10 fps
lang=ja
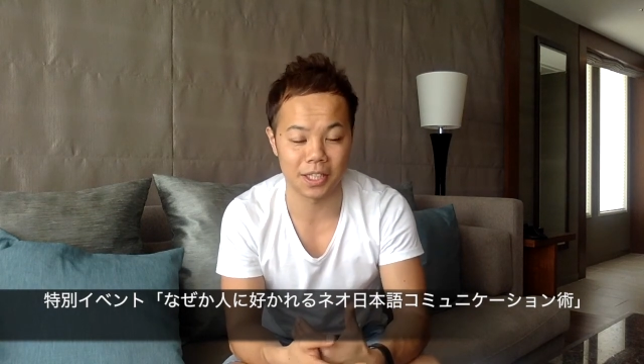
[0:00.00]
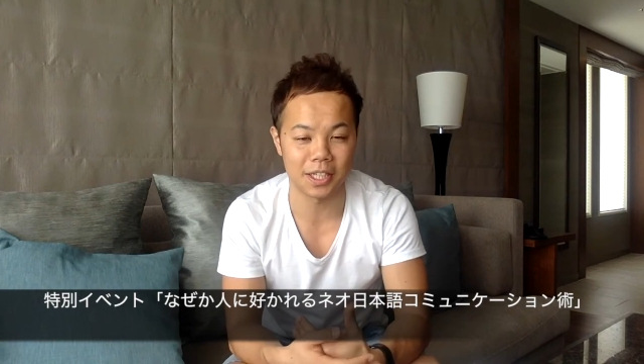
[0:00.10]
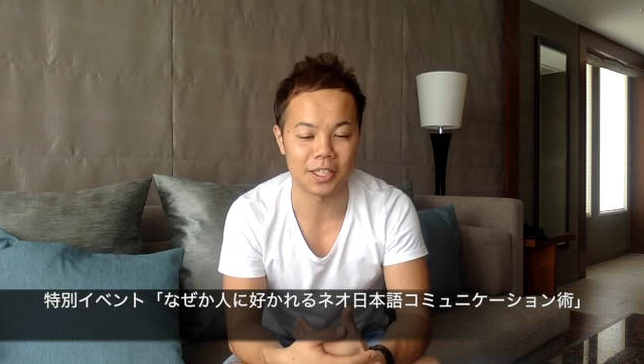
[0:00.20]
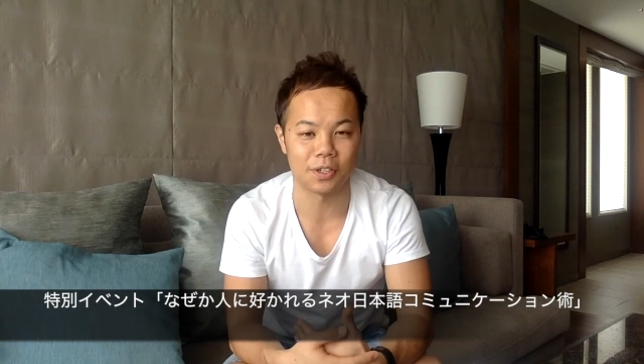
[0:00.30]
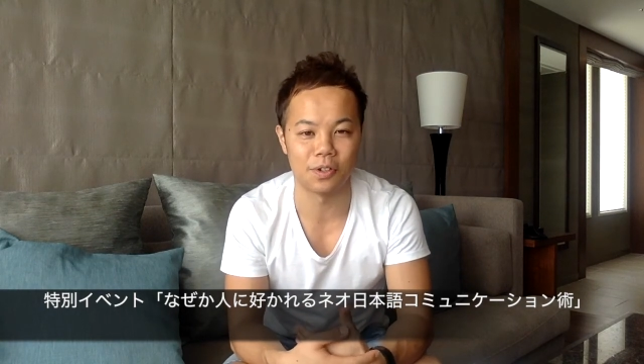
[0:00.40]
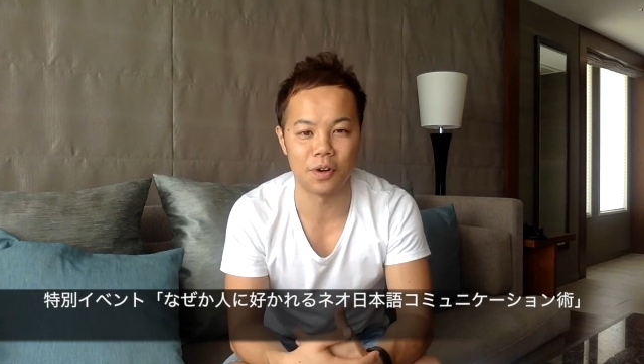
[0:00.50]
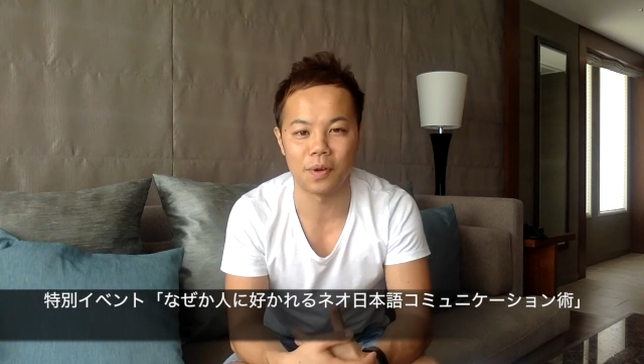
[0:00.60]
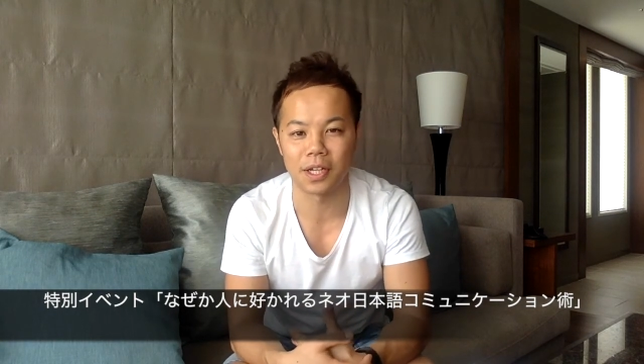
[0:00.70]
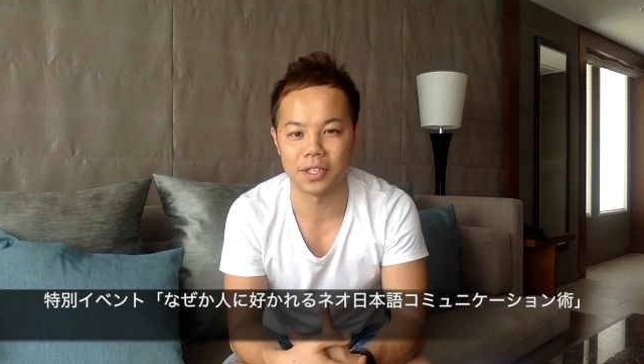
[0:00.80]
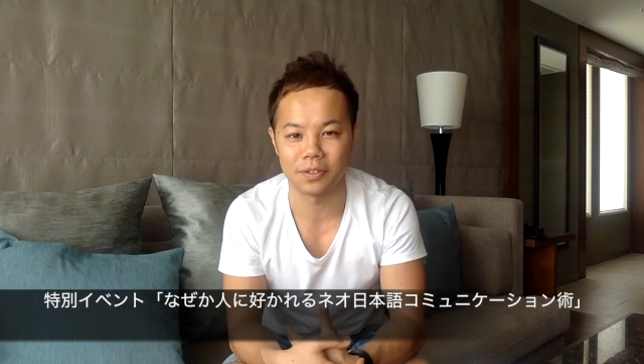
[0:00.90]
出してくれる
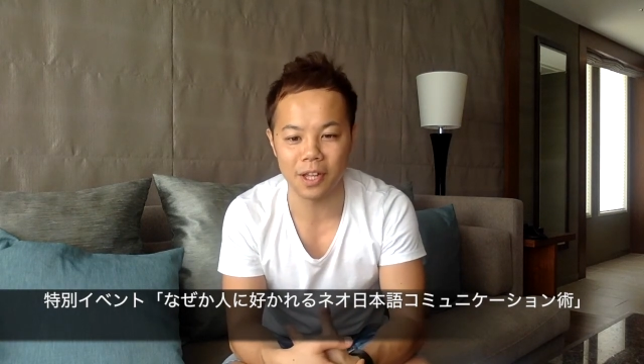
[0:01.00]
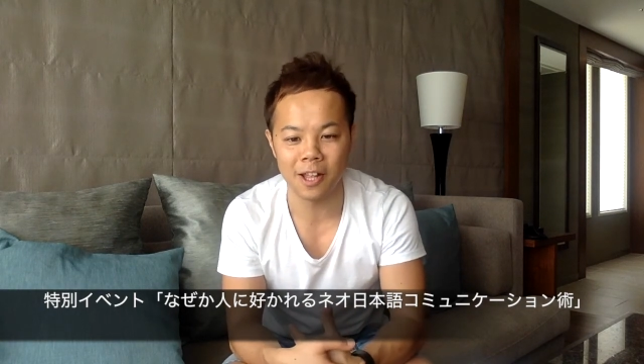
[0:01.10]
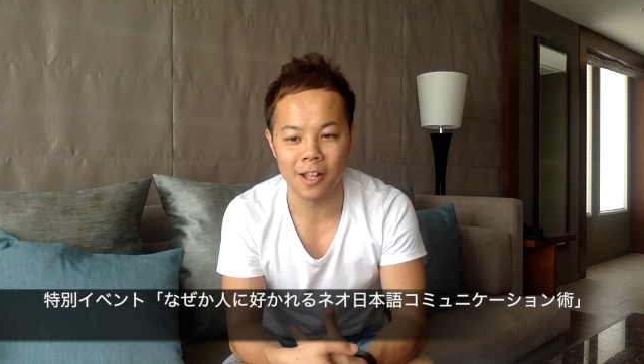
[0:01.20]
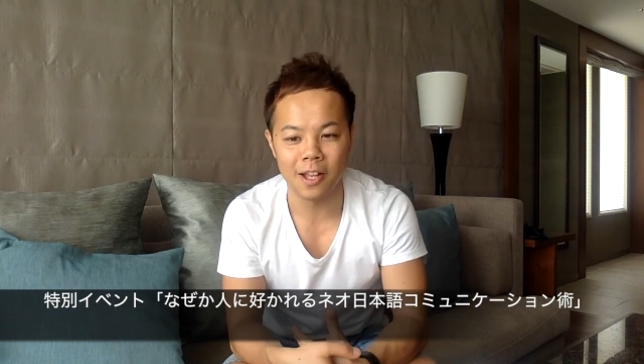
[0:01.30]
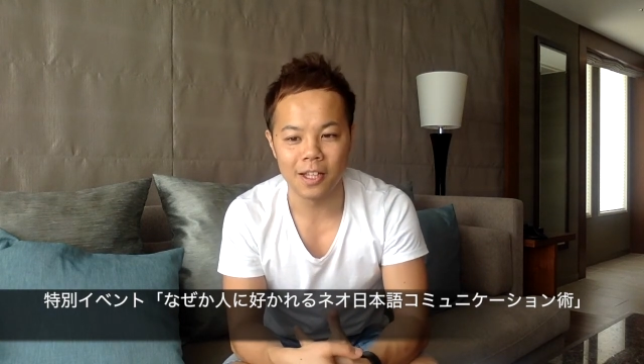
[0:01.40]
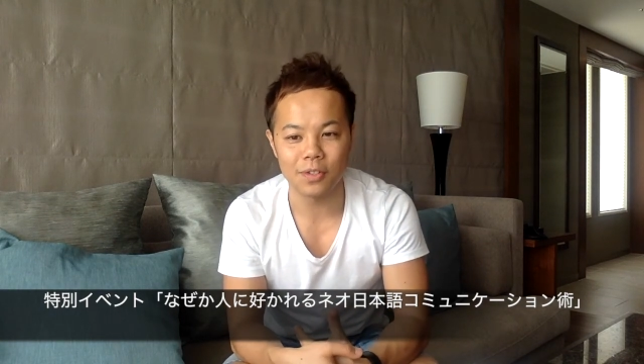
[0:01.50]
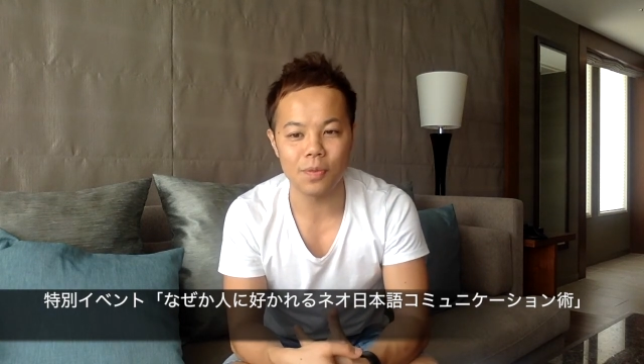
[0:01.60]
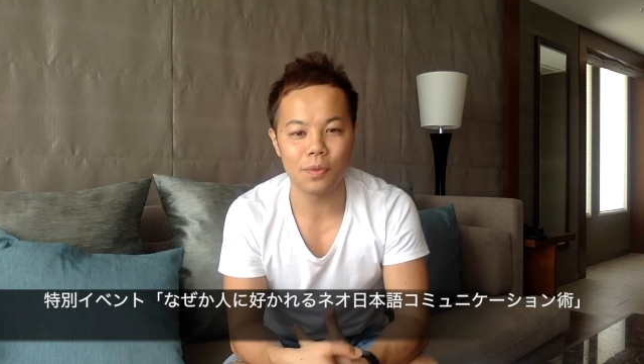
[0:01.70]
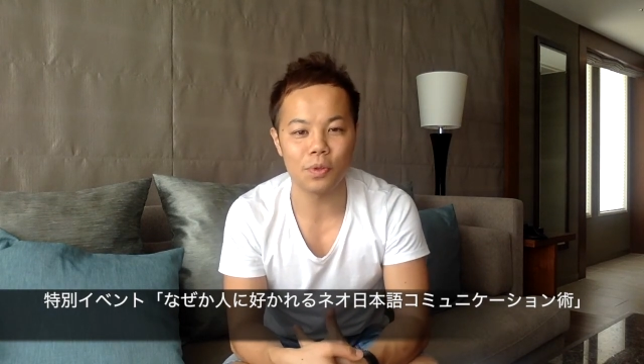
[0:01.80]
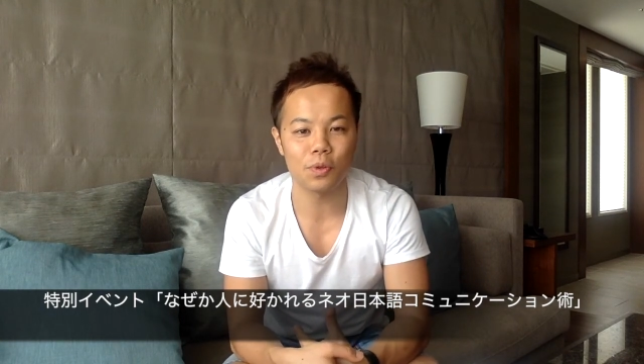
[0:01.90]
わけですよねでそ
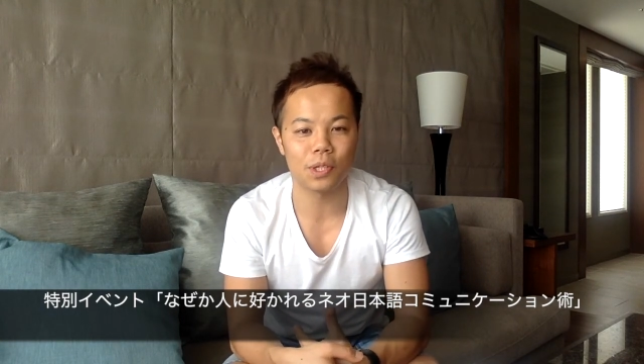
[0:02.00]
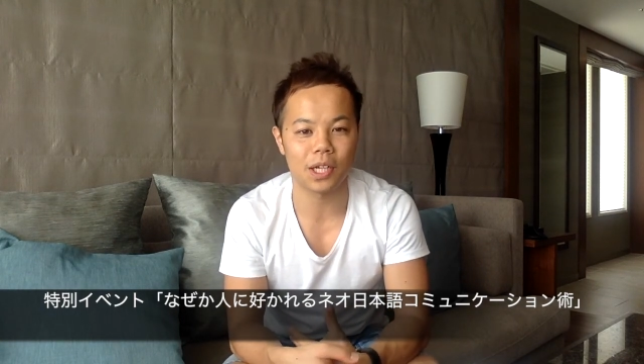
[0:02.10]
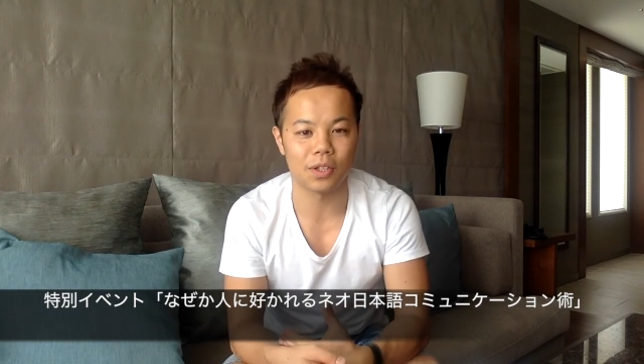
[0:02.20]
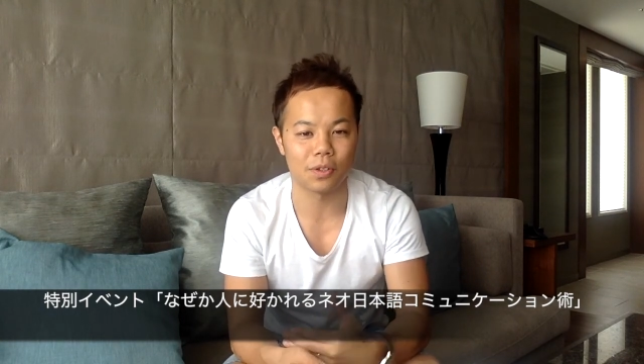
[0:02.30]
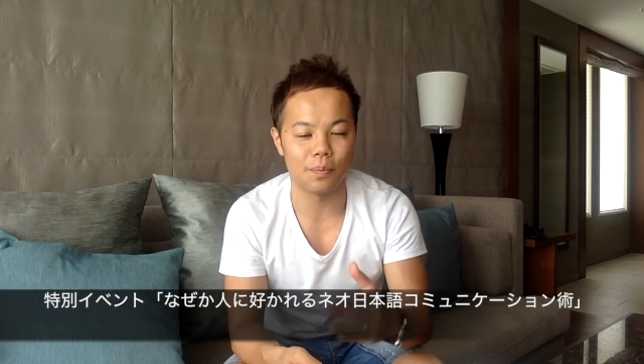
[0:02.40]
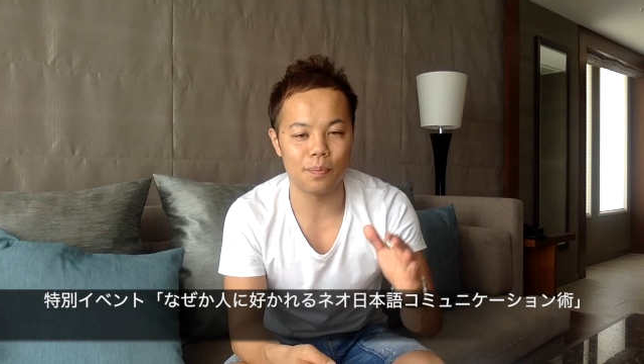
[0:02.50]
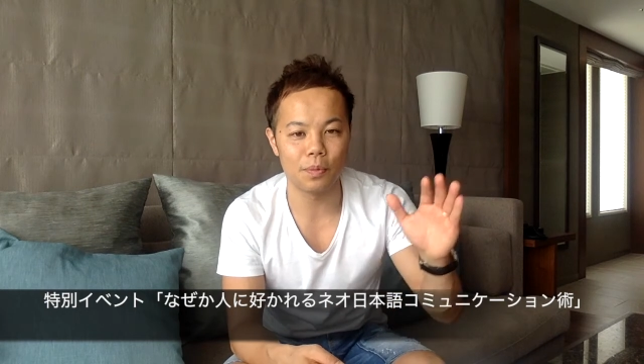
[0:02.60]
れもどういうことかというと